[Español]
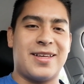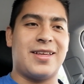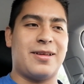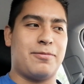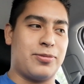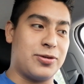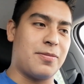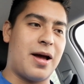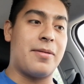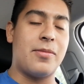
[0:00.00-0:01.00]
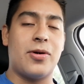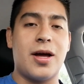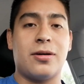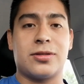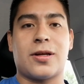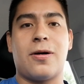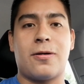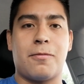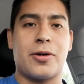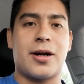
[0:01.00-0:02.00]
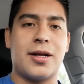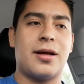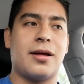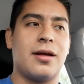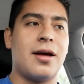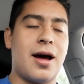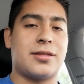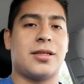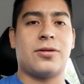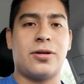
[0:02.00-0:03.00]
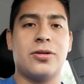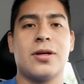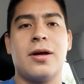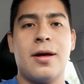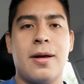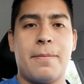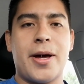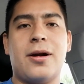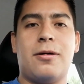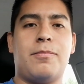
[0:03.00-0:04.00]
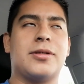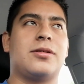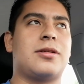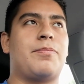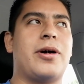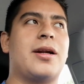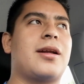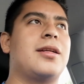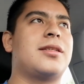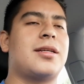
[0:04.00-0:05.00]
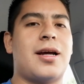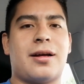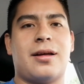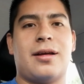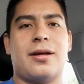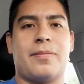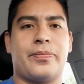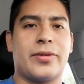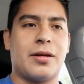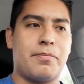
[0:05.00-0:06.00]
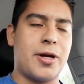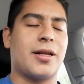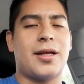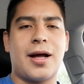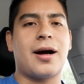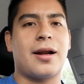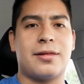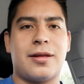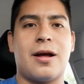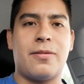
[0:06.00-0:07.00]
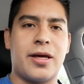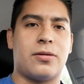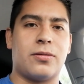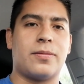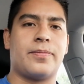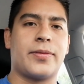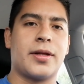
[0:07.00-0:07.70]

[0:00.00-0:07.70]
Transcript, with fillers: que pues yo a mí me hubiera gustado comprarle accesorios, pero pues no se pueden realizar ya que pierde la garantía el vehículo.